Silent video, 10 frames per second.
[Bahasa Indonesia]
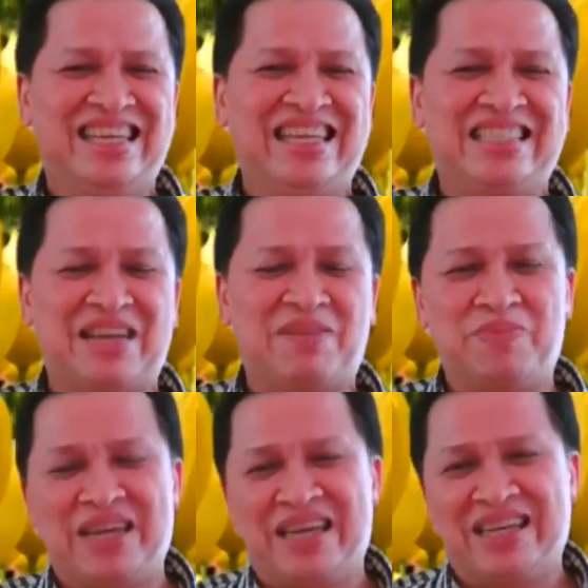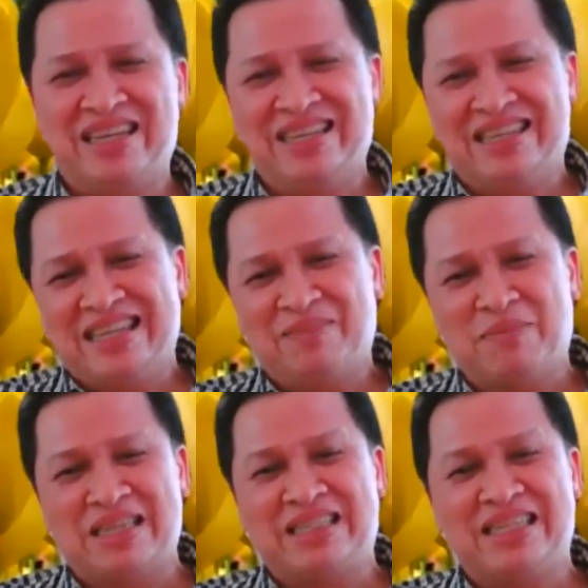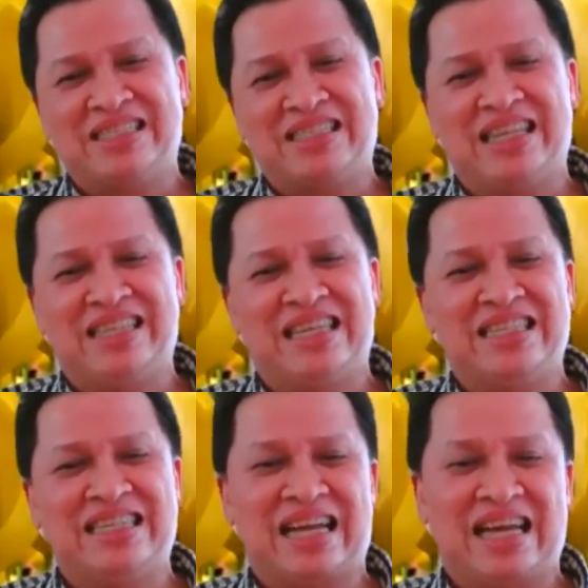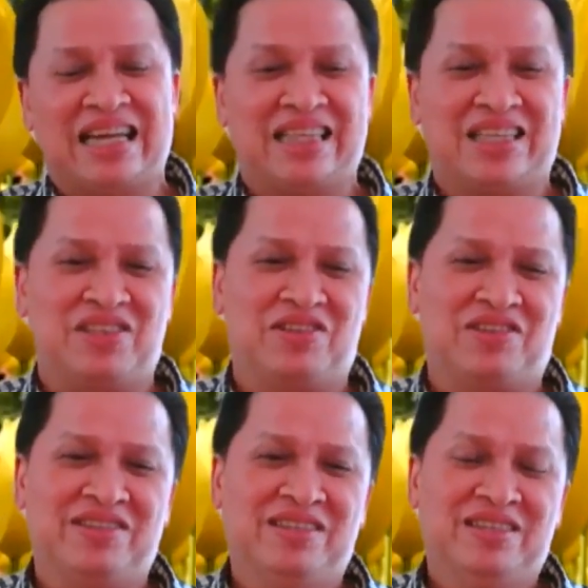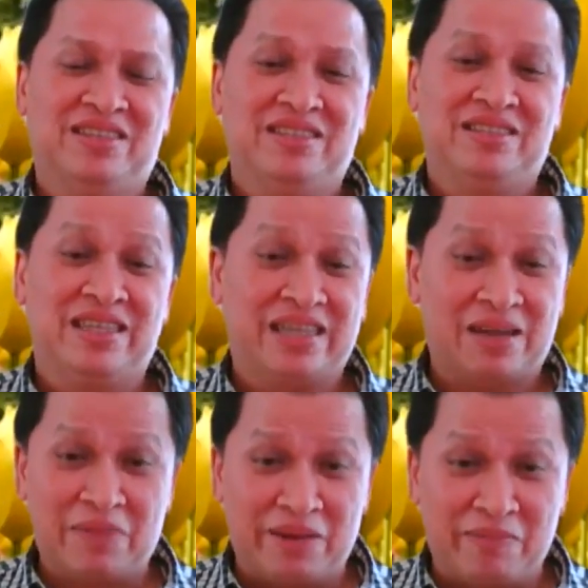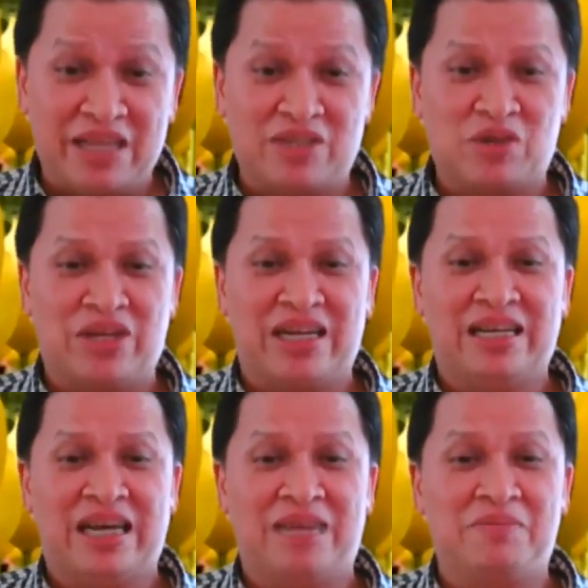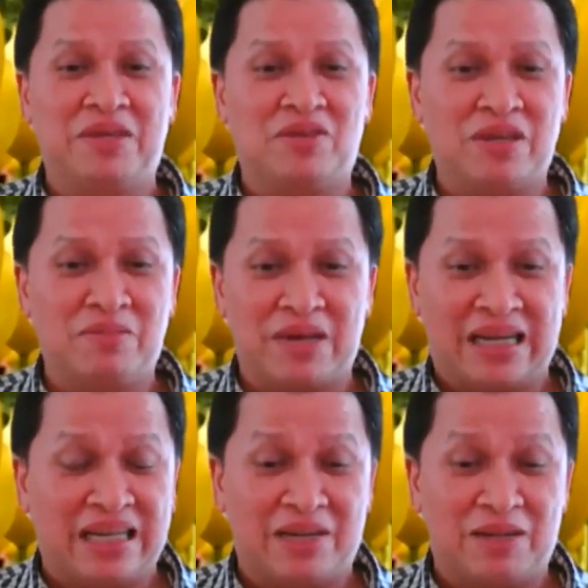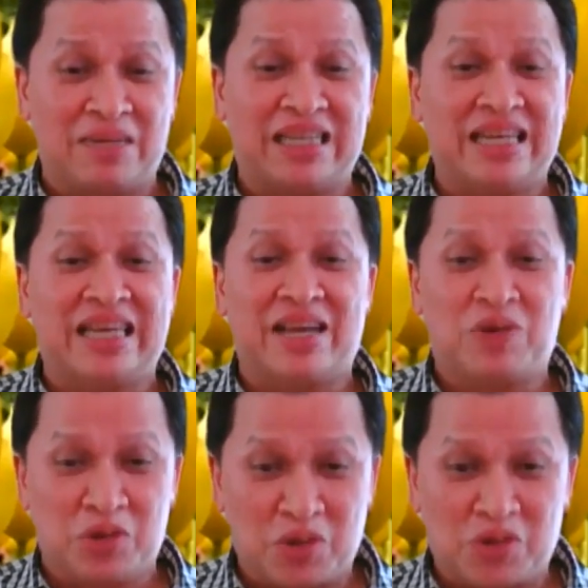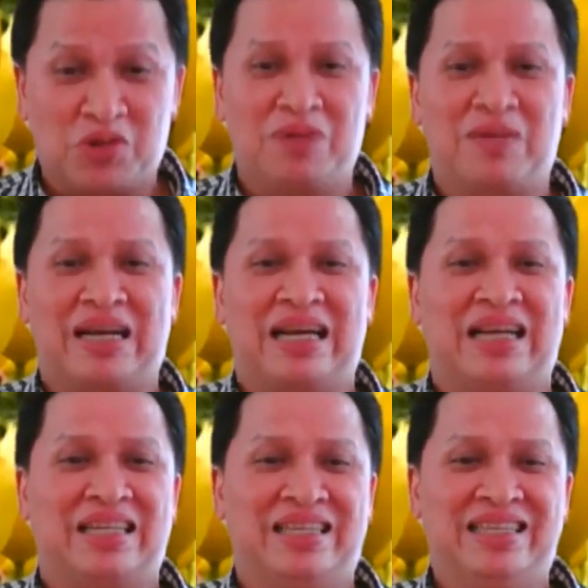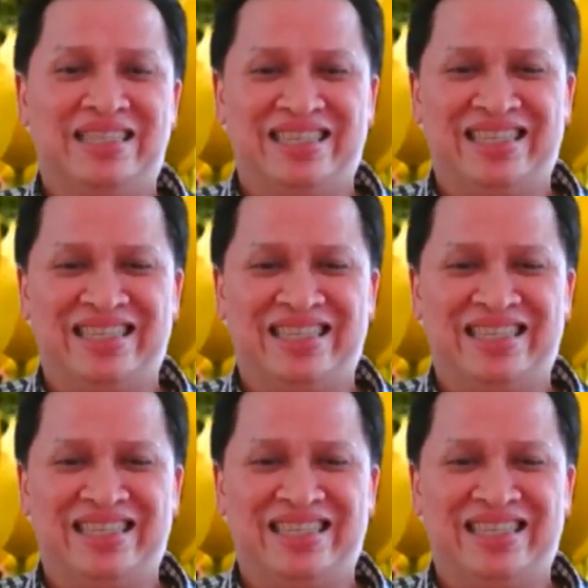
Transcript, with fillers: Jadi sampai majelis gerejanya kaget gitu loh. Jadi nggak main-main saudara. Hari Minggu lima kali kebaktian dia ikut terus tuh lima kali.